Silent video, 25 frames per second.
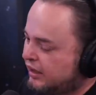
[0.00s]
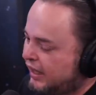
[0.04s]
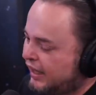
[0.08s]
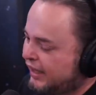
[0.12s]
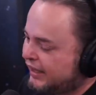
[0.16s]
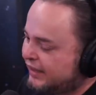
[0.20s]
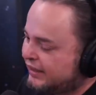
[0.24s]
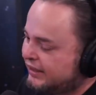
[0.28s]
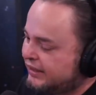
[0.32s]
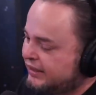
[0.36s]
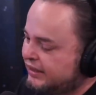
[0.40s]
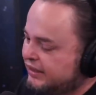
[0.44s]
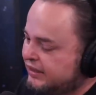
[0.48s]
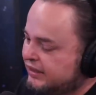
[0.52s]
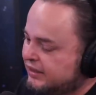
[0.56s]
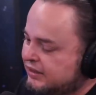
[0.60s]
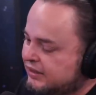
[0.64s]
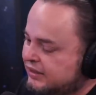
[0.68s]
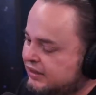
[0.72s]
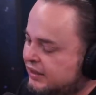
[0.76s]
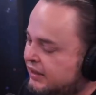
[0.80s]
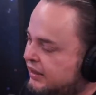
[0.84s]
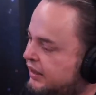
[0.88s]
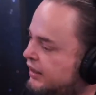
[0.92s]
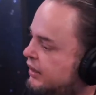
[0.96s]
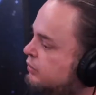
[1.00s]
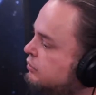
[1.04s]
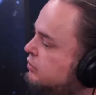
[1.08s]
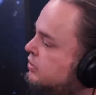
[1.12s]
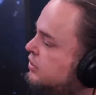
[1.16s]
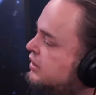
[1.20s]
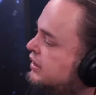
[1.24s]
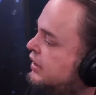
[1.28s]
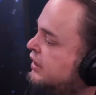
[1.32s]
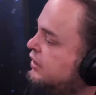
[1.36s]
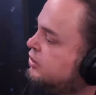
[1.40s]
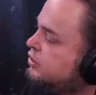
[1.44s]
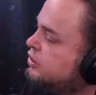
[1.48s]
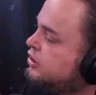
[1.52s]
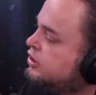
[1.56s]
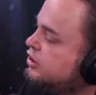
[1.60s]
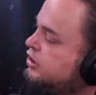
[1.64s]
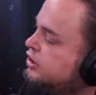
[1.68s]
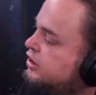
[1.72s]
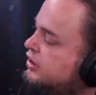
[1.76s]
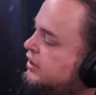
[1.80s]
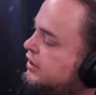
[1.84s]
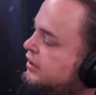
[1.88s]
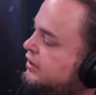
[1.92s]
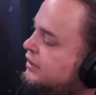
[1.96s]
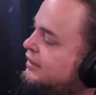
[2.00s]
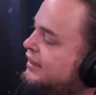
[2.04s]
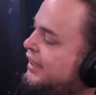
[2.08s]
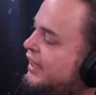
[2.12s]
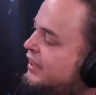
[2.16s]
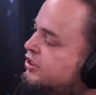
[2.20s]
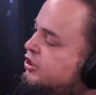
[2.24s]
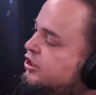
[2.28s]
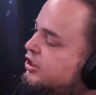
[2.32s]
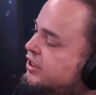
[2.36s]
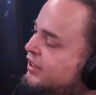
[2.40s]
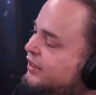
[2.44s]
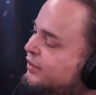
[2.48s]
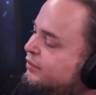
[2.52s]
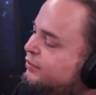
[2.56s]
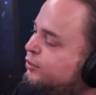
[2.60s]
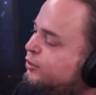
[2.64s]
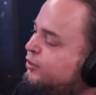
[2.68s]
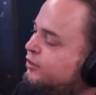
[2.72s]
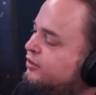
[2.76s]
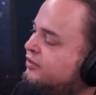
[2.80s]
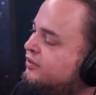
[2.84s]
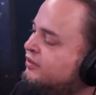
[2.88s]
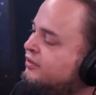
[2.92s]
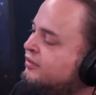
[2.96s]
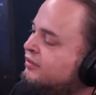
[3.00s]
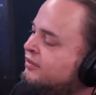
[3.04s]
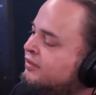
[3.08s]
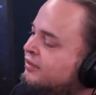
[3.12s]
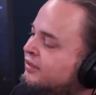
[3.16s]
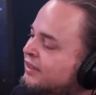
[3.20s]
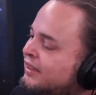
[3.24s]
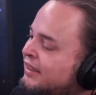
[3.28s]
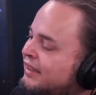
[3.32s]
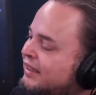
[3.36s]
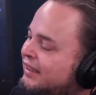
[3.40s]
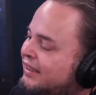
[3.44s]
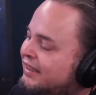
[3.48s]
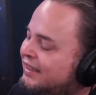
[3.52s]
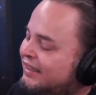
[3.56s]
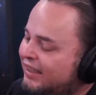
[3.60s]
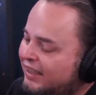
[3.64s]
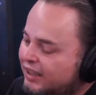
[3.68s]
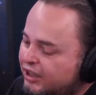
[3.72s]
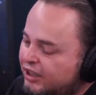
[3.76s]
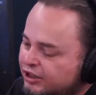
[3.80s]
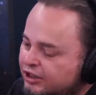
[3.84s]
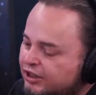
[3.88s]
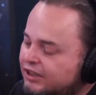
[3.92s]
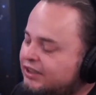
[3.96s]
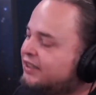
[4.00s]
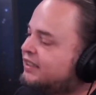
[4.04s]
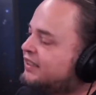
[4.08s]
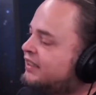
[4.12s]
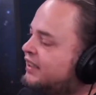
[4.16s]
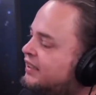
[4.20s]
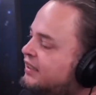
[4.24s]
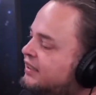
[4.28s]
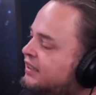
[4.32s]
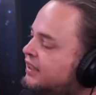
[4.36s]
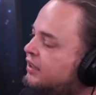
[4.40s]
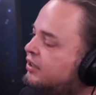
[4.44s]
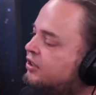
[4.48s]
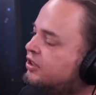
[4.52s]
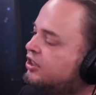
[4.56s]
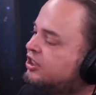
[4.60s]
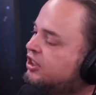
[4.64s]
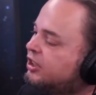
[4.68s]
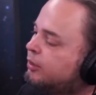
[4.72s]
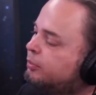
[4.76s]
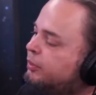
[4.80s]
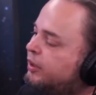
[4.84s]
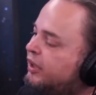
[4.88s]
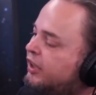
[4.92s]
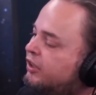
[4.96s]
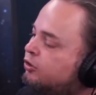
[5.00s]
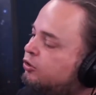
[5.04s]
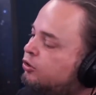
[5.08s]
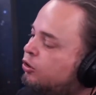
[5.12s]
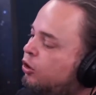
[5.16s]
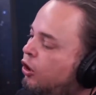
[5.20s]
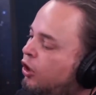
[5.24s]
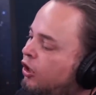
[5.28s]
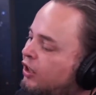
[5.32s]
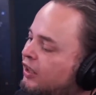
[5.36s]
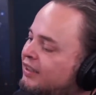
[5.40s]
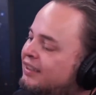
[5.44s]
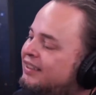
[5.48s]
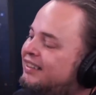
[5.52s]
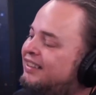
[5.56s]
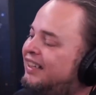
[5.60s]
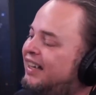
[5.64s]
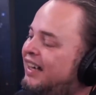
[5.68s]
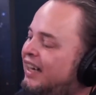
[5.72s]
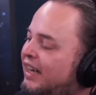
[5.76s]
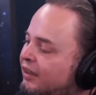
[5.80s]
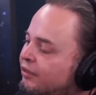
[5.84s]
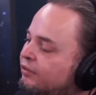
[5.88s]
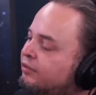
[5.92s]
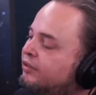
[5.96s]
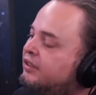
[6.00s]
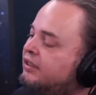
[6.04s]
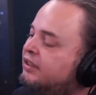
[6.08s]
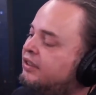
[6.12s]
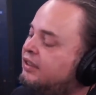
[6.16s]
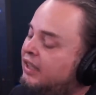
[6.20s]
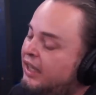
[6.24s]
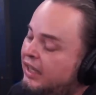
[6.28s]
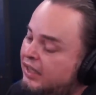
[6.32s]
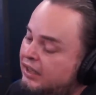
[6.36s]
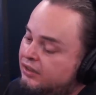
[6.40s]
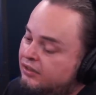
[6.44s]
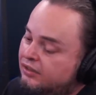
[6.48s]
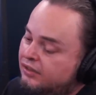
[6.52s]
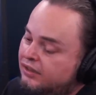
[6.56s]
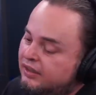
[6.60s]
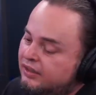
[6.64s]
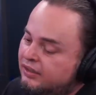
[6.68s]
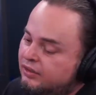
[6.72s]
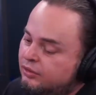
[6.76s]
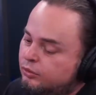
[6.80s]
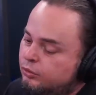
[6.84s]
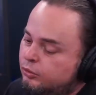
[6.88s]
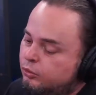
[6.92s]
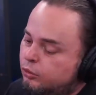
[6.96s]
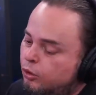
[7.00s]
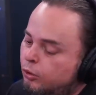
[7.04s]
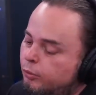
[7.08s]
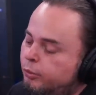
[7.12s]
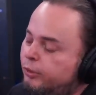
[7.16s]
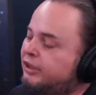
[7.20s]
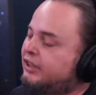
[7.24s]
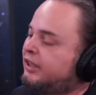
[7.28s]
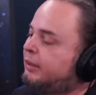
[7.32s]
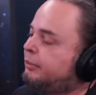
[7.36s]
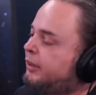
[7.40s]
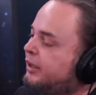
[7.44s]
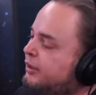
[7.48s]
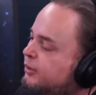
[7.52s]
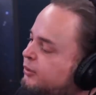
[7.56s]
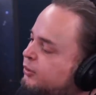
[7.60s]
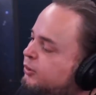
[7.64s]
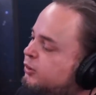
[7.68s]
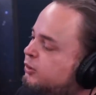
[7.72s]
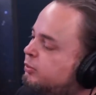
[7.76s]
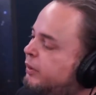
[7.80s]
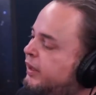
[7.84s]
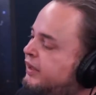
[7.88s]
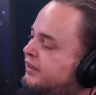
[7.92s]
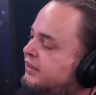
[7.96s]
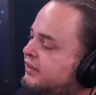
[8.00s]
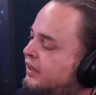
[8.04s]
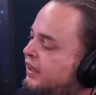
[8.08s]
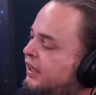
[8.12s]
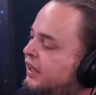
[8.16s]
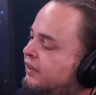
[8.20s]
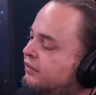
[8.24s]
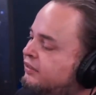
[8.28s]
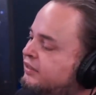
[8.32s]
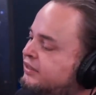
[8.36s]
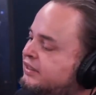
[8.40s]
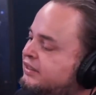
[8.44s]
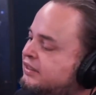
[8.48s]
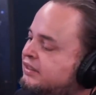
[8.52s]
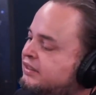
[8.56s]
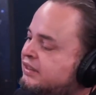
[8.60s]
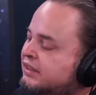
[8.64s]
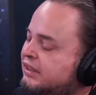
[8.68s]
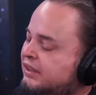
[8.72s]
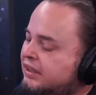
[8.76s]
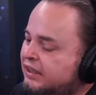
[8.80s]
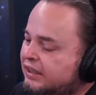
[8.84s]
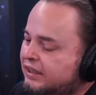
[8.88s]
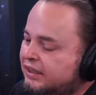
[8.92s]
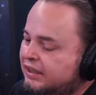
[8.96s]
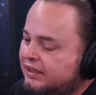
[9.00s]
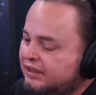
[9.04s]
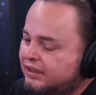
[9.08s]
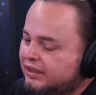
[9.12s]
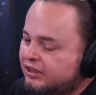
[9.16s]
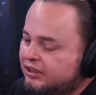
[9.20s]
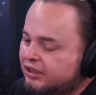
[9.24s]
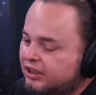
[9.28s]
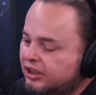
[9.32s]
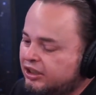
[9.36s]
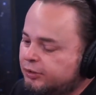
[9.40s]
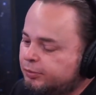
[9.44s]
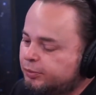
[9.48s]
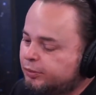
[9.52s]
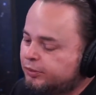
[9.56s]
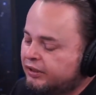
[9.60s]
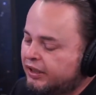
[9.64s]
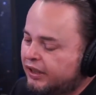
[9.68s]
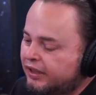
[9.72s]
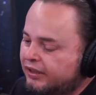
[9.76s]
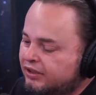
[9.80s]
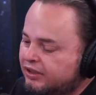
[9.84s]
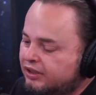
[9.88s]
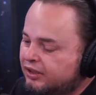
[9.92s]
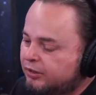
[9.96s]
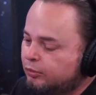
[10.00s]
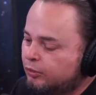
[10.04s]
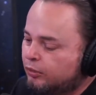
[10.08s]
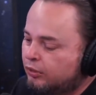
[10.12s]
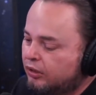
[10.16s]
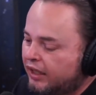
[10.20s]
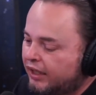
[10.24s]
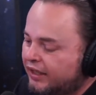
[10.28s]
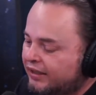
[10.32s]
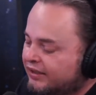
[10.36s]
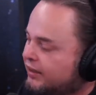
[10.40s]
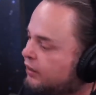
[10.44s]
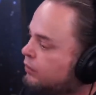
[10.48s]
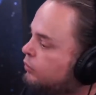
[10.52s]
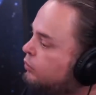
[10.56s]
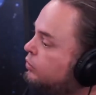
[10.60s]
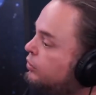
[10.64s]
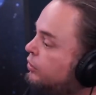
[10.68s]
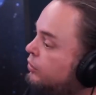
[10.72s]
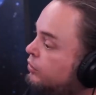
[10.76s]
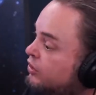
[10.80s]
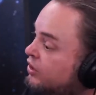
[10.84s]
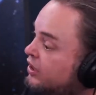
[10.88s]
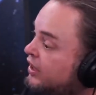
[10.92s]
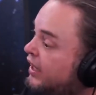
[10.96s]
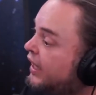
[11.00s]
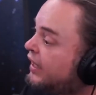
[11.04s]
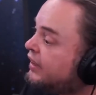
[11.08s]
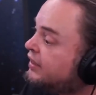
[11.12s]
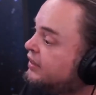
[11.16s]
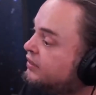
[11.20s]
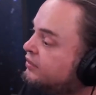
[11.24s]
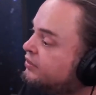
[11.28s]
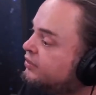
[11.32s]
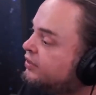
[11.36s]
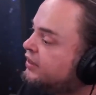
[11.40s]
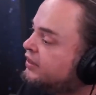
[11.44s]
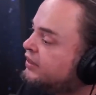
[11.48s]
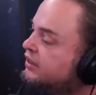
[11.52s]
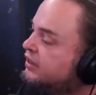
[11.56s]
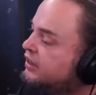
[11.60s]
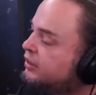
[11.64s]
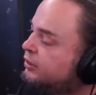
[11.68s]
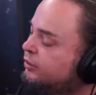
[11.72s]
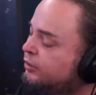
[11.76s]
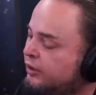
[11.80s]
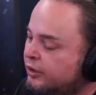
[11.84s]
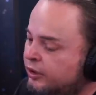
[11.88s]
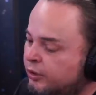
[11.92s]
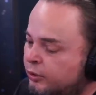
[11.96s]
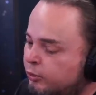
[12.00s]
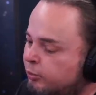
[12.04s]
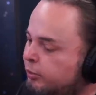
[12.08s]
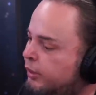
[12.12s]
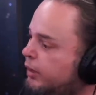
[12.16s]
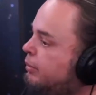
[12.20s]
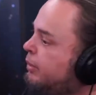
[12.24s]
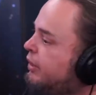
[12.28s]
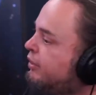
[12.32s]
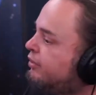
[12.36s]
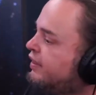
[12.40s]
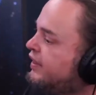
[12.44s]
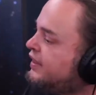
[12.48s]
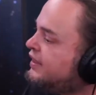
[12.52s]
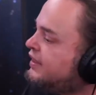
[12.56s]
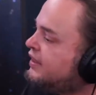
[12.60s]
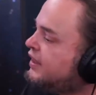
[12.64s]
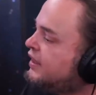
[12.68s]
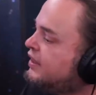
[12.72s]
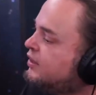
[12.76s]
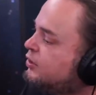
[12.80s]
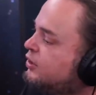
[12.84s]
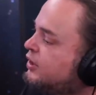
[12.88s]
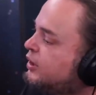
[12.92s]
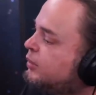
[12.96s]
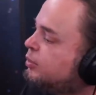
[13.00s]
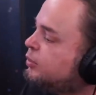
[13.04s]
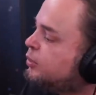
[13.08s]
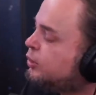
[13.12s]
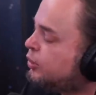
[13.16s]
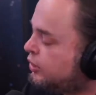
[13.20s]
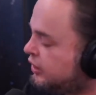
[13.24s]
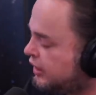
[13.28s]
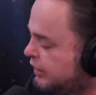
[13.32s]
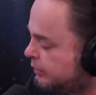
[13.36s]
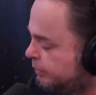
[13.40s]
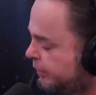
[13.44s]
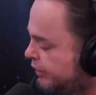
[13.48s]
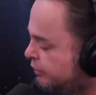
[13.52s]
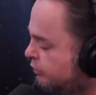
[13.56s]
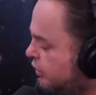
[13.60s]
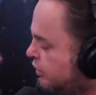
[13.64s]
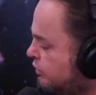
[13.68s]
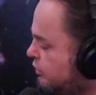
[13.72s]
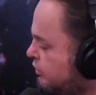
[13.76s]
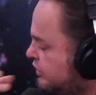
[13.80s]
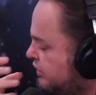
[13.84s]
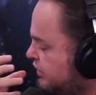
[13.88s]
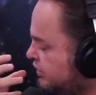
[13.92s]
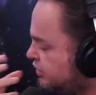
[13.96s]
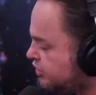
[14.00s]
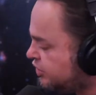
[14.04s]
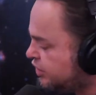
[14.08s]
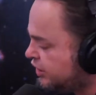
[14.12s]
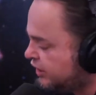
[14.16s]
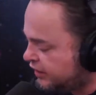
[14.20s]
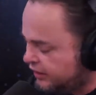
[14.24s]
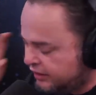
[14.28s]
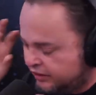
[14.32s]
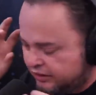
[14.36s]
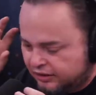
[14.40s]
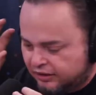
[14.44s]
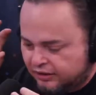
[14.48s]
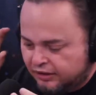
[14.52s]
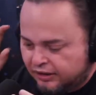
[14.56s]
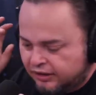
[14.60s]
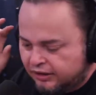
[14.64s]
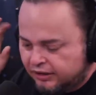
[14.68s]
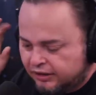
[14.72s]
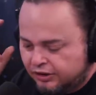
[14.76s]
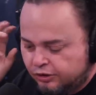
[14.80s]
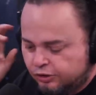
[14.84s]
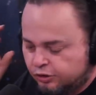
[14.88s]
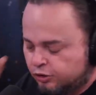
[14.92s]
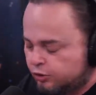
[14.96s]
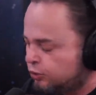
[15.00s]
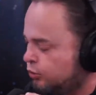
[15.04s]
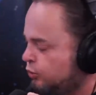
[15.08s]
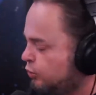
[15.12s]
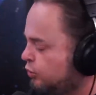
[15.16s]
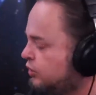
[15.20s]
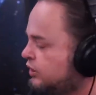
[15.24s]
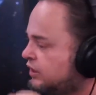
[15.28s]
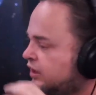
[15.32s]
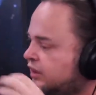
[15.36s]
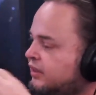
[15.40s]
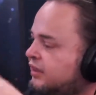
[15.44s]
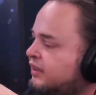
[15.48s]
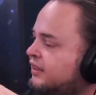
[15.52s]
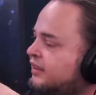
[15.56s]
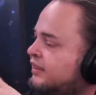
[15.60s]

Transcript: a criança é um cientista nativo. Que deixa de ser cientista porque a escola trava, às vezes o comportamento dos pais trava. E se a gente puder estimular essa curiosidade infantil, um bebê faz ciência o tempo todo, ele pega uma coisa, cheira, escuta. Eu bem, eu bem